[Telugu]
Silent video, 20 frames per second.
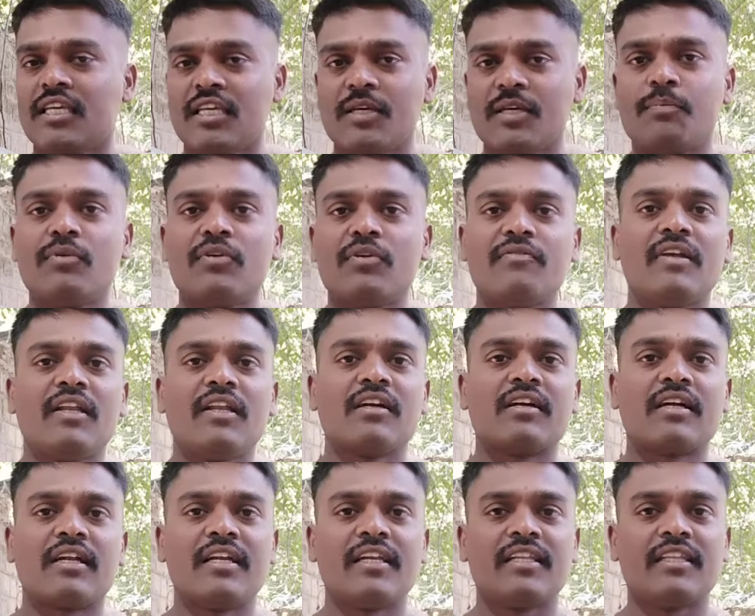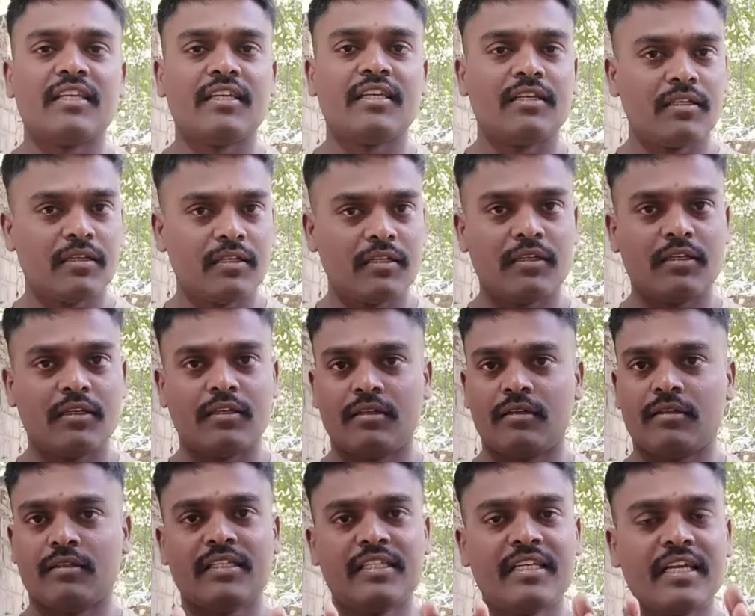ఇప్పుడు వీళ్ళకి అనేది
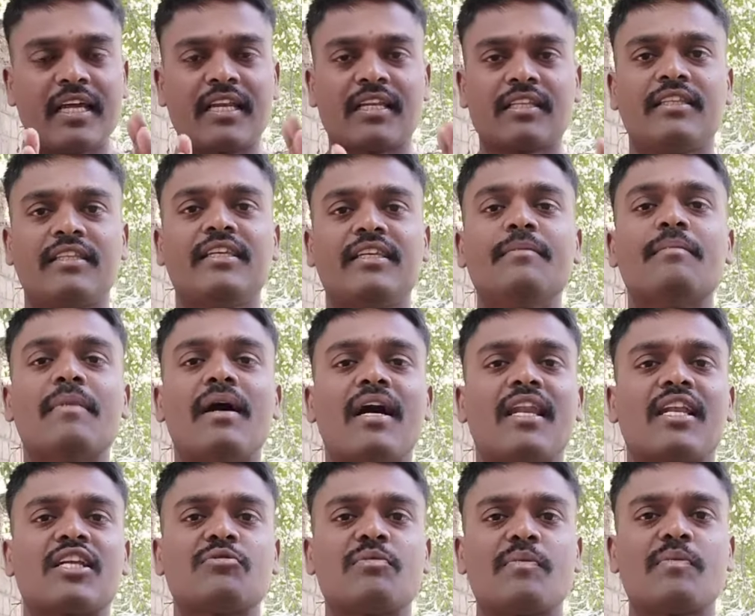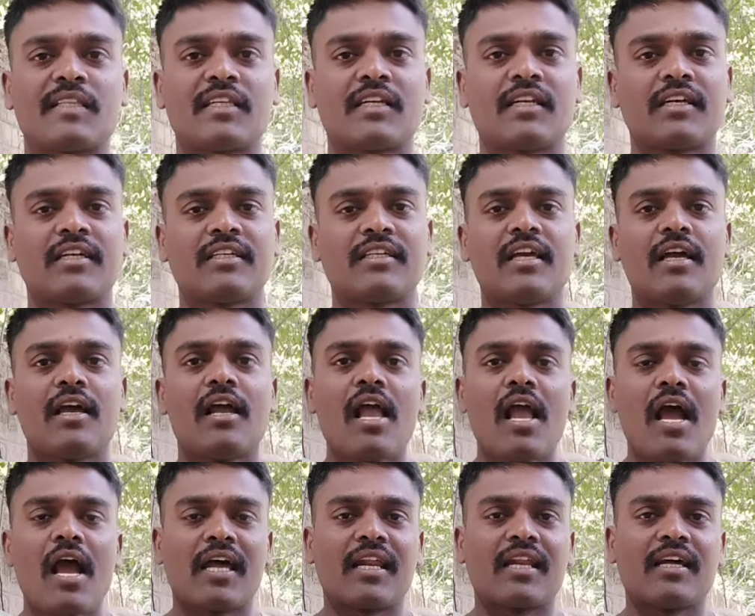ఈ అర్ధి మహాలక్ష్మి పథకానికి అయితే
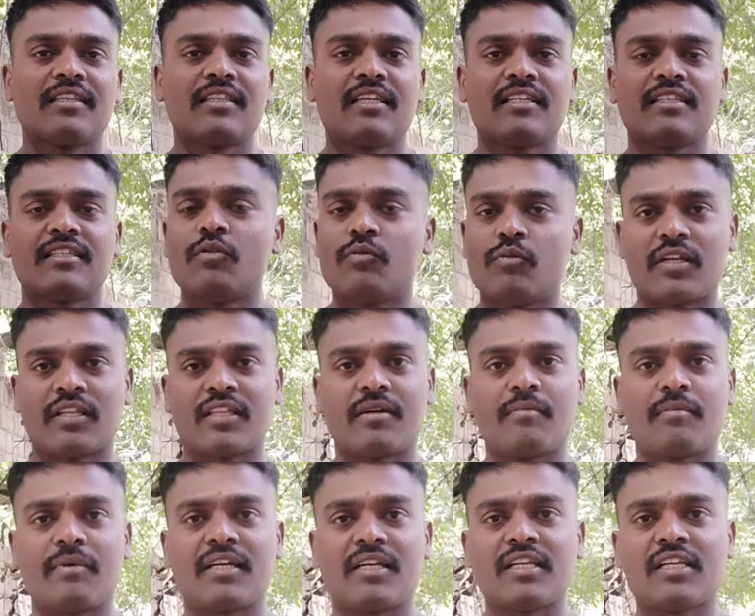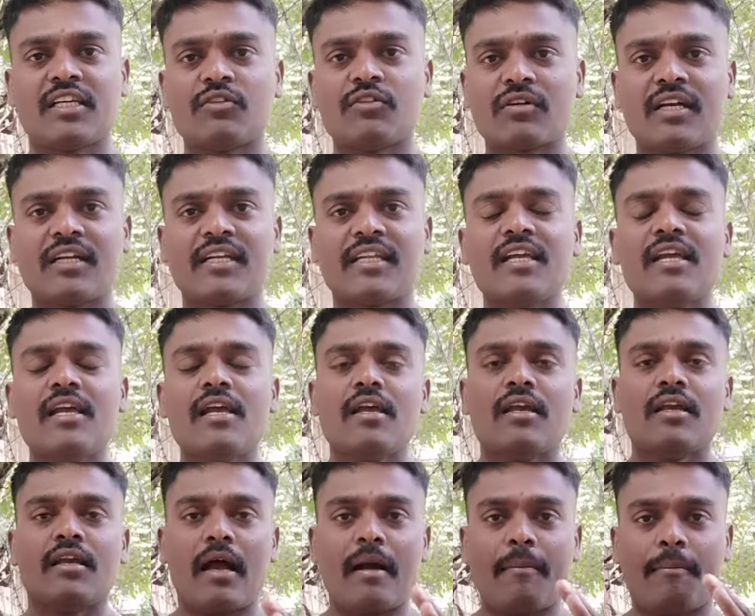అర్హత అయితే ఉండదు ఎందుకంటే
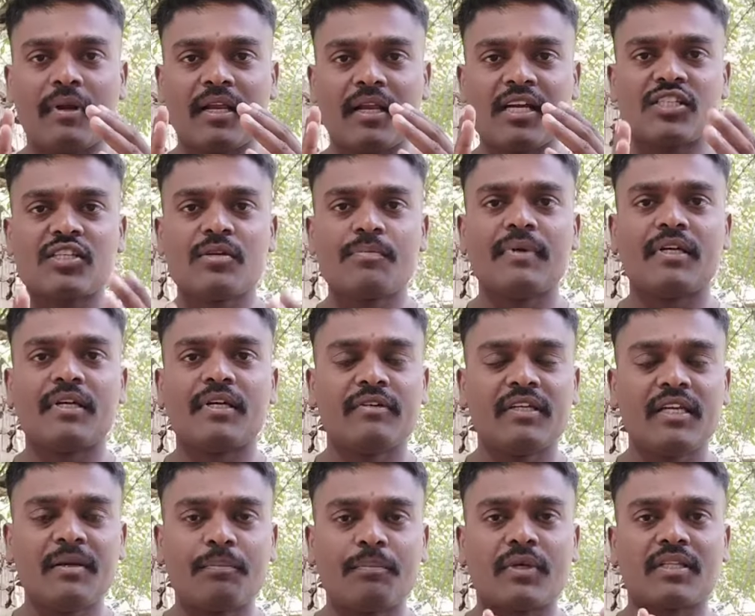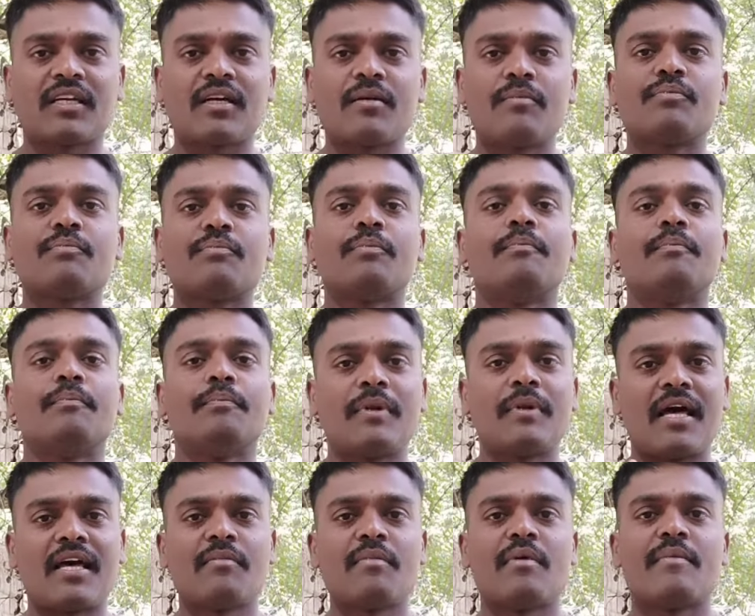అప్లికేషన్ పెట్టి ఈ పథకం పథకం
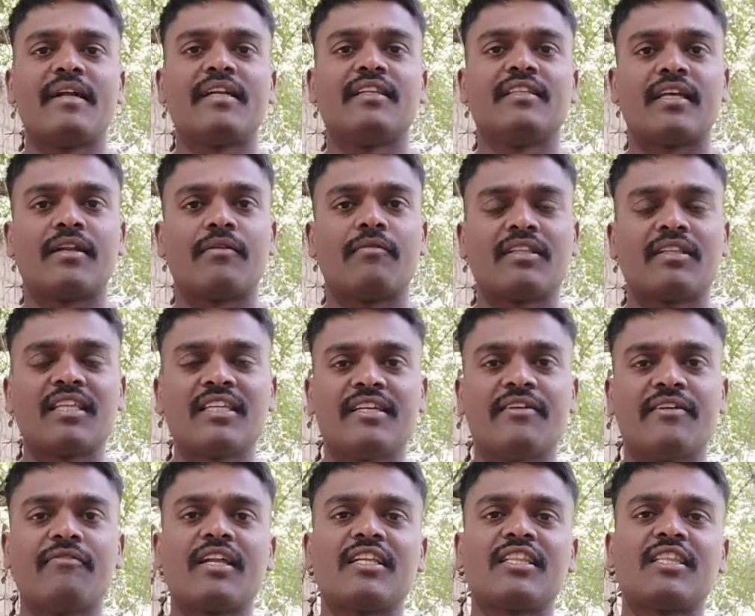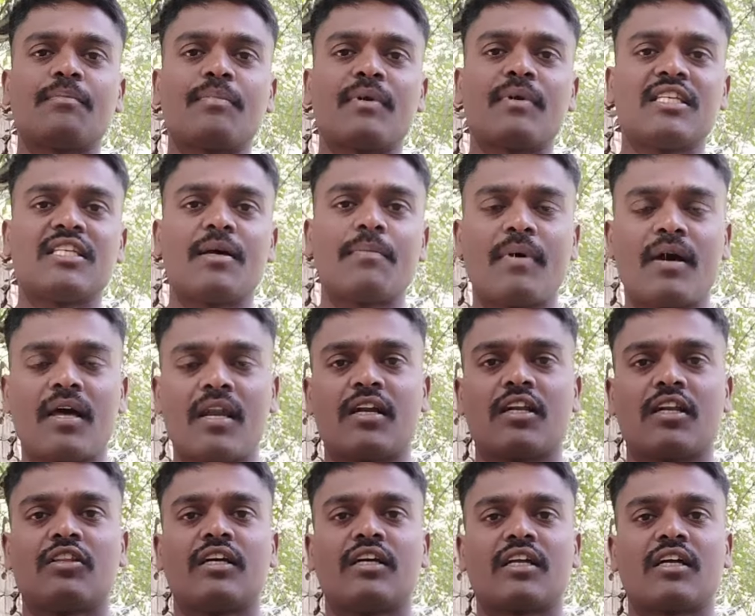ప్రారంభమైన తర్వాత ఎవరైతే
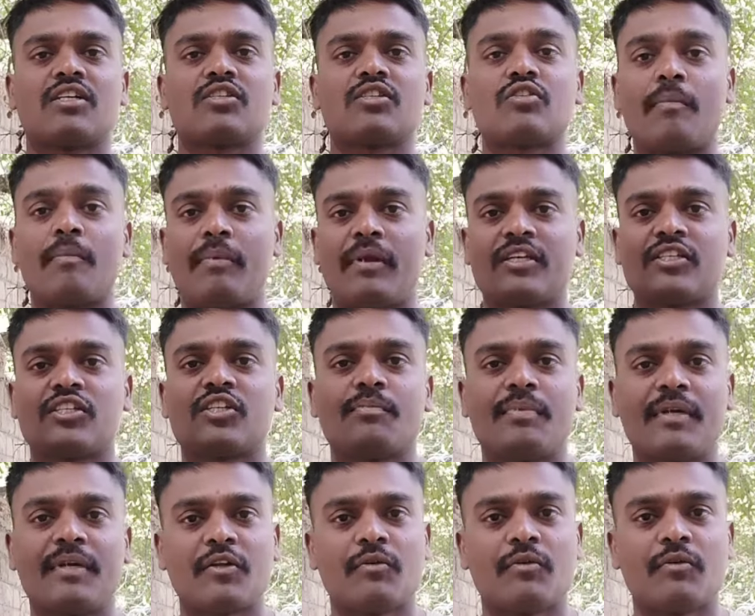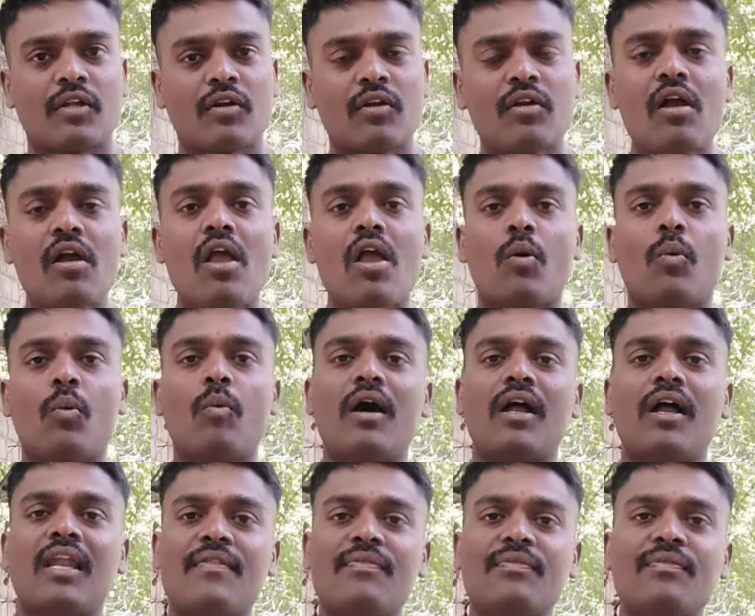ప్రజాపాలన దరఖాస్తు అప్లికేషన్ పెట్టి ఉన్నారో
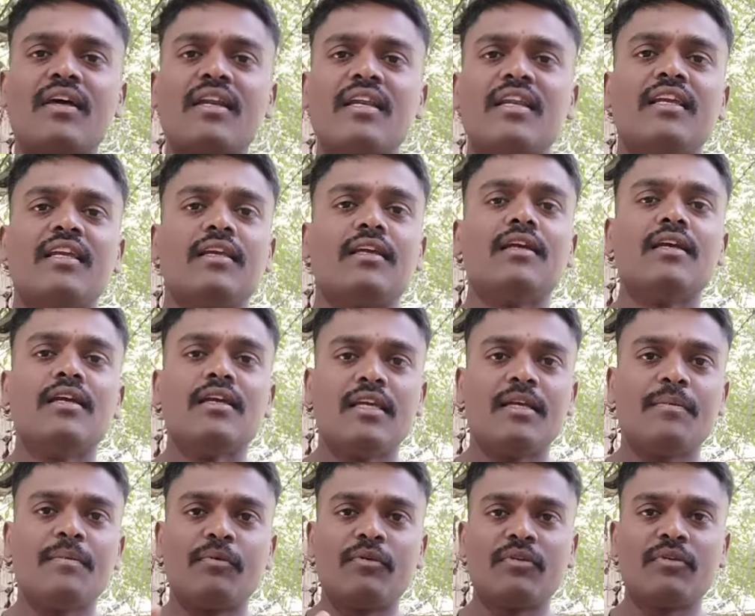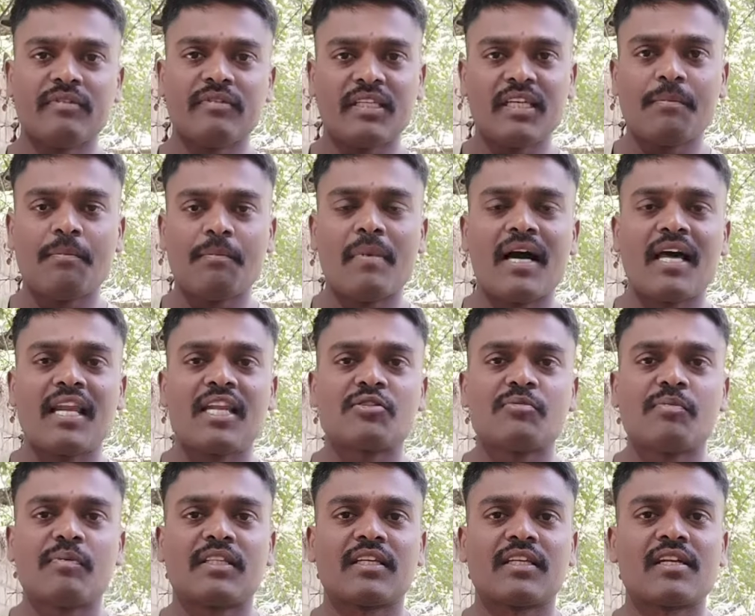వాళ్ళందరినీ ఇప్పుడు ఈ
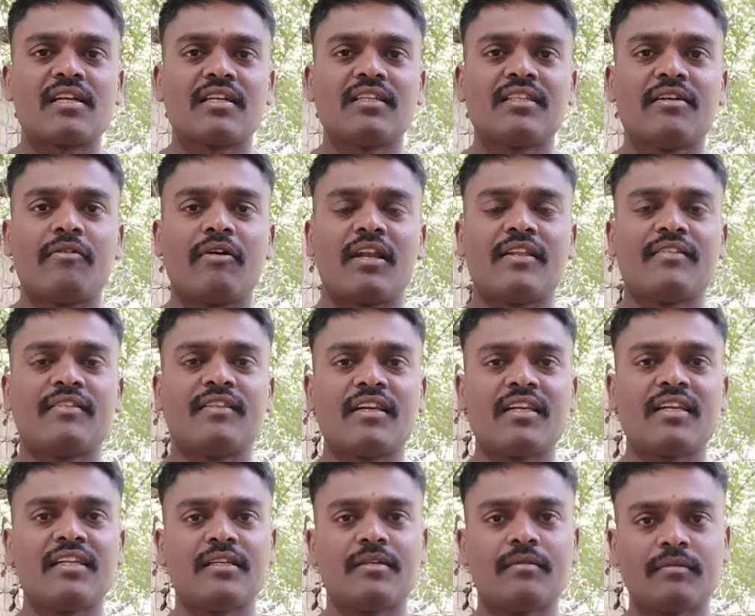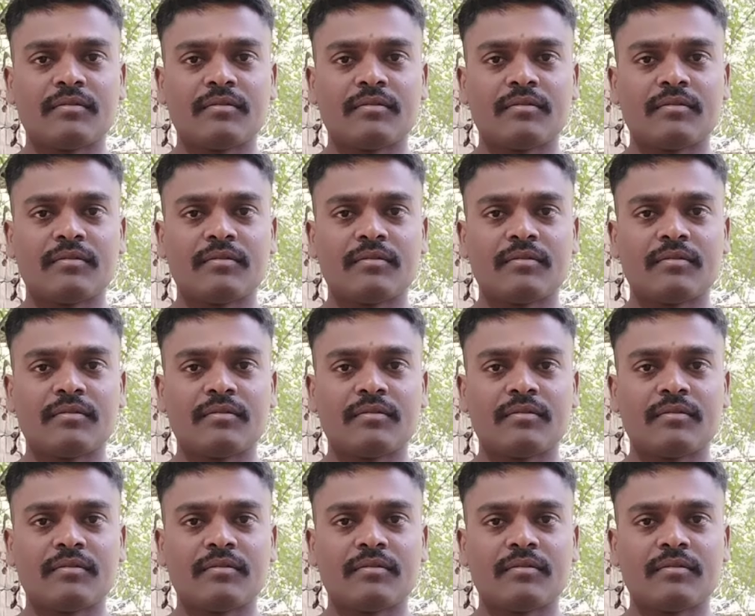మహాలక్ష్మి పథకం కింద వాళ్ళందరినీ